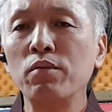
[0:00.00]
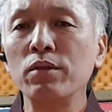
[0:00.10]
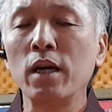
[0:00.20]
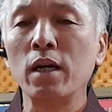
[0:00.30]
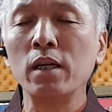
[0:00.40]

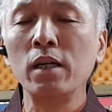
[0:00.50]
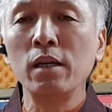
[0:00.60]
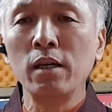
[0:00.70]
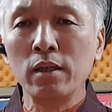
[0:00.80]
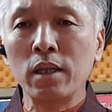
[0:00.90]
분야를
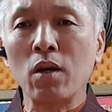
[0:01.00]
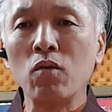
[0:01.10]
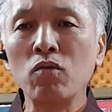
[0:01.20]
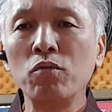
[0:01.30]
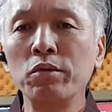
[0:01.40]

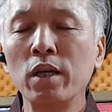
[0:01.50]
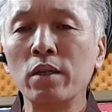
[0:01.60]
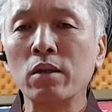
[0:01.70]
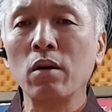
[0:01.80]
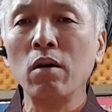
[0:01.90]
따로
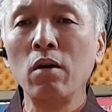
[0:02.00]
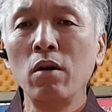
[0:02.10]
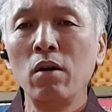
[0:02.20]
구분해서